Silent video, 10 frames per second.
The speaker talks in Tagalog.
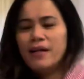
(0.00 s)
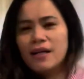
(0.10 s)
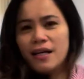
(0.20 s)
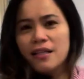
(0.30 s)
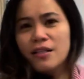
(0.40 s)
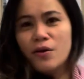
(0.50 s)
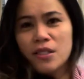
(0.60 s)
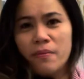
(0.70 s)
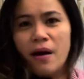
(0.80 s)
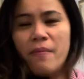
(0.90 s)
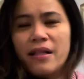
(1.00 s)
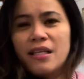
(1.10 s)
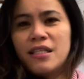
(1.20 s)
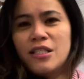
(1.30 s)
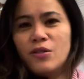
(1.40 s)
naghatid ako sa mga bata
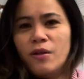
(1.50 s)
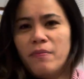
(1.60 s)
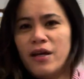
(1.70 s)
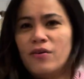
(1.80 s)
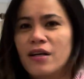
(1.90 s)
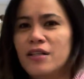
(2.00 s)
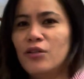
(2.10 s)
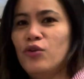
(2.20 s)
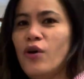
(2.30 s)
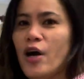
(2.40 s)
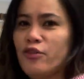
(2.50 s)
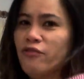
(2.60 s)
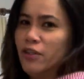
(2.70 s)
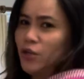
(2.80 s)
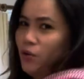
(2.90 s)
sa school pero ganito yung
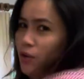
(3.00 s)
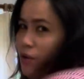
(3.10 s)
outfit ko.